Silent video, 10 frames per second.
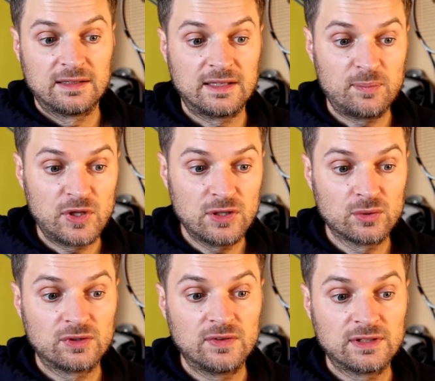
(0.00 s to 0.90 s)
За
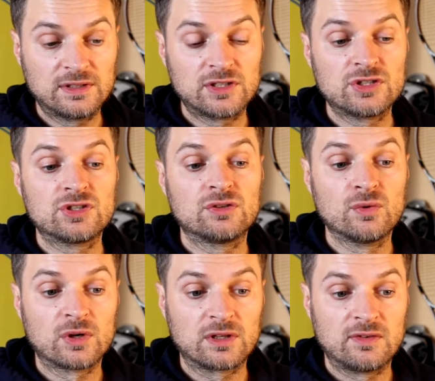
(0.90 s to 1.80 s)
период с 2004
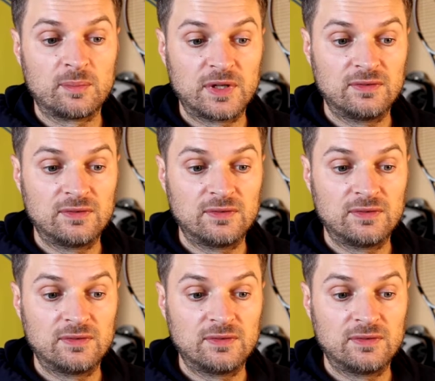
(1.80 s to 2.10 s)
по